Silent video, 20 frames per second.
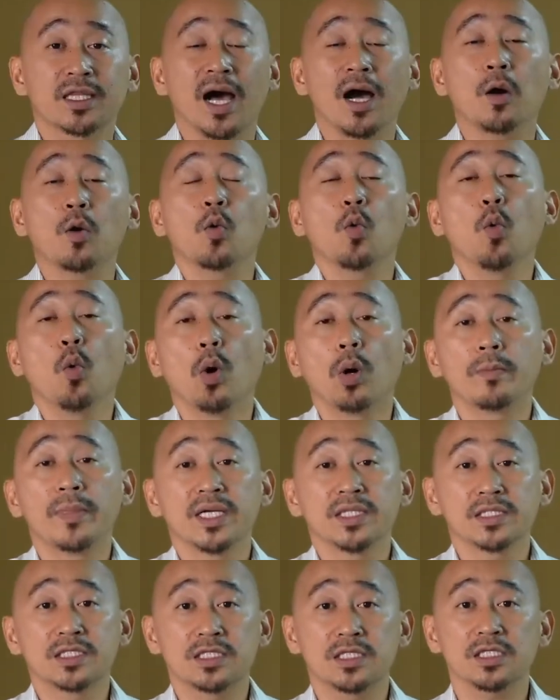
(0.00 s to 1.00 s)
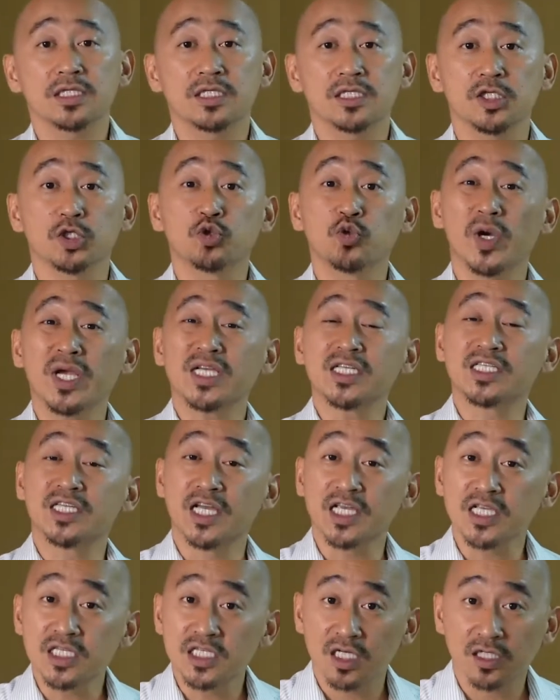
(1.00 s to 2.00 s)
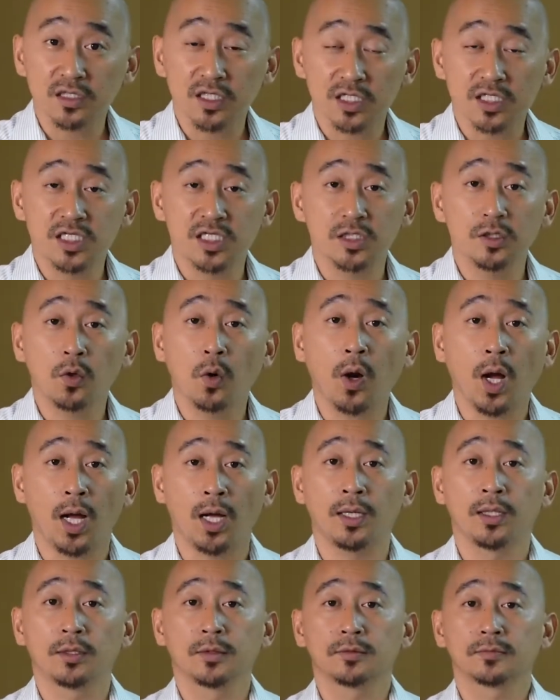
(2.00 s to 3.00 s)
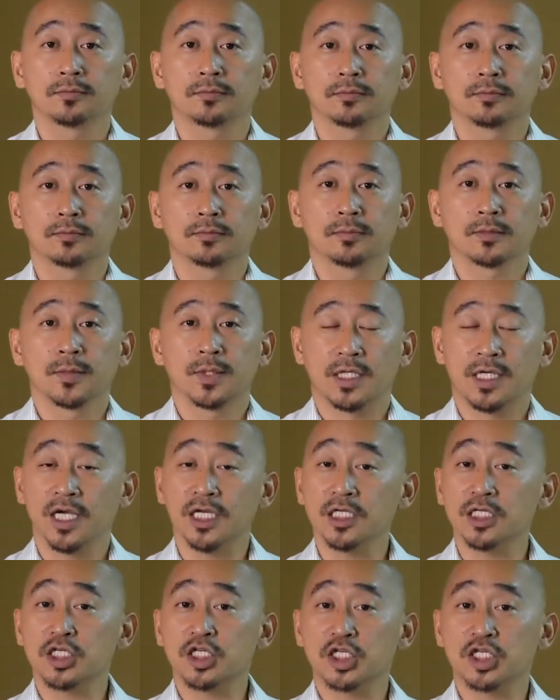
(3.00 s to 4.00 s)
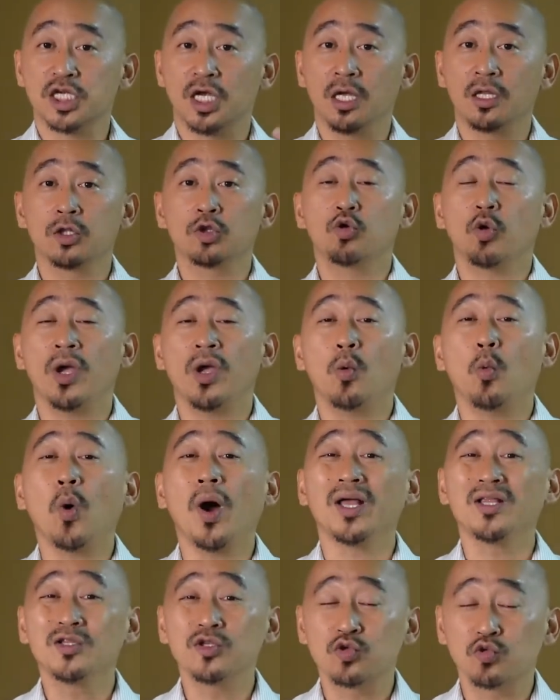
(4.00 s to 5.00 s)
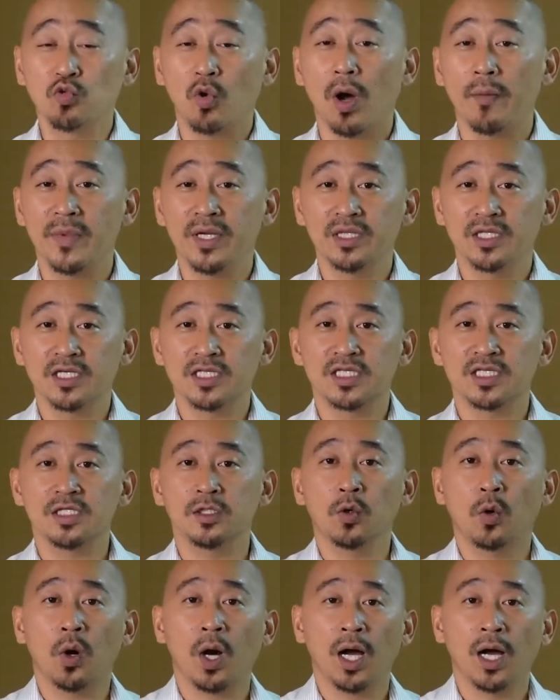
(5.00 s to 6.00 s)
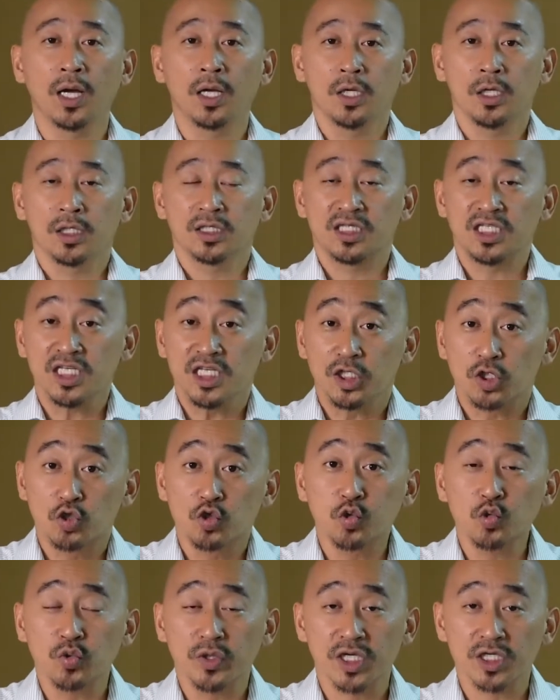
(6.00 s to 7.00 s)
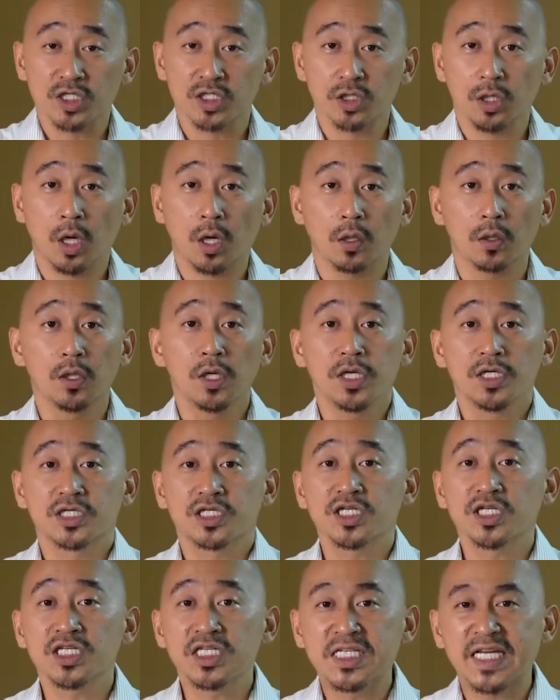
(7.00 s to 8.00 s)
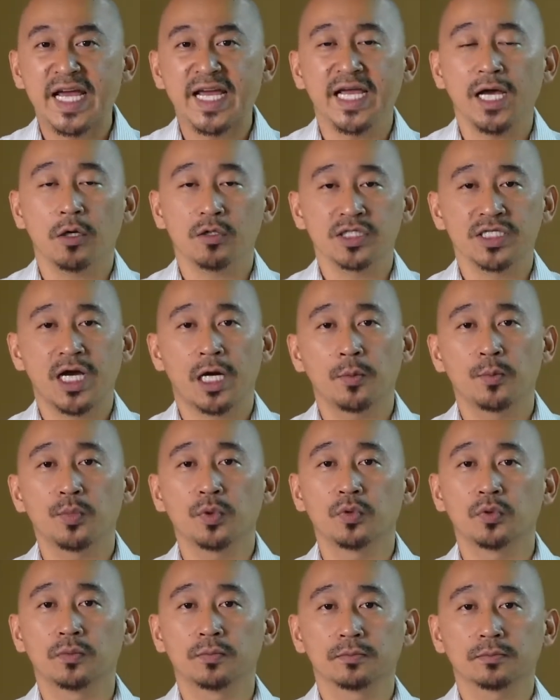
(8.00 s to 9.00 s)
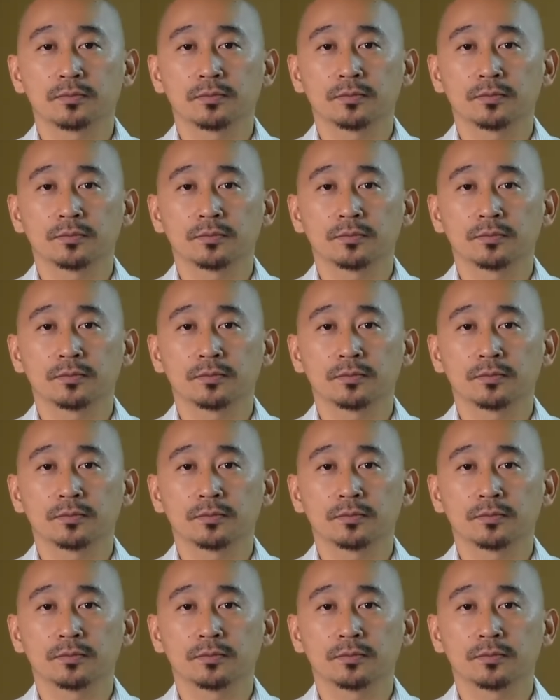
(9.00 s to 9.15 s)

当我们自己对人生的计划，跟神对万族万民的计划抵触的时候，是谁要让步？